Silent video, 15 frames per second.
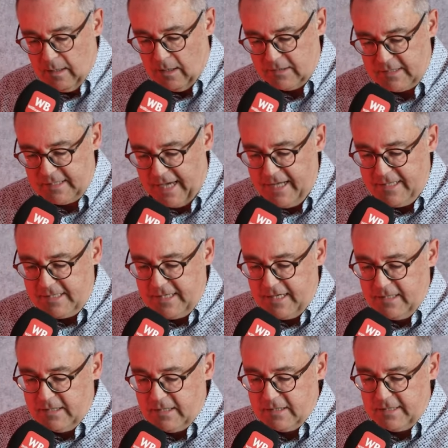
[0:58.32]
Ich habe gesagt, Sie
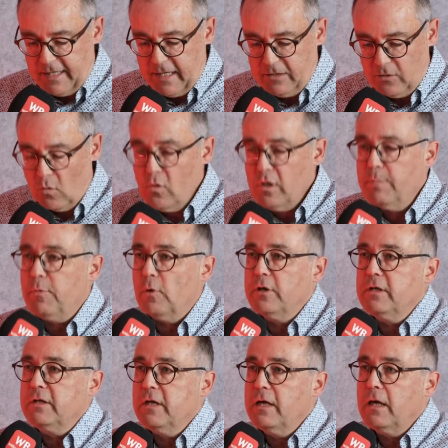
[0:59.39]
sind sehr jung in
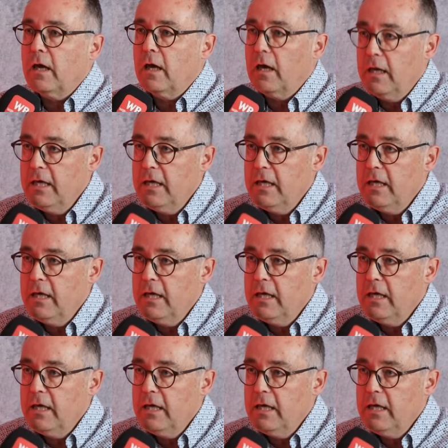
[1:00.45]
Politik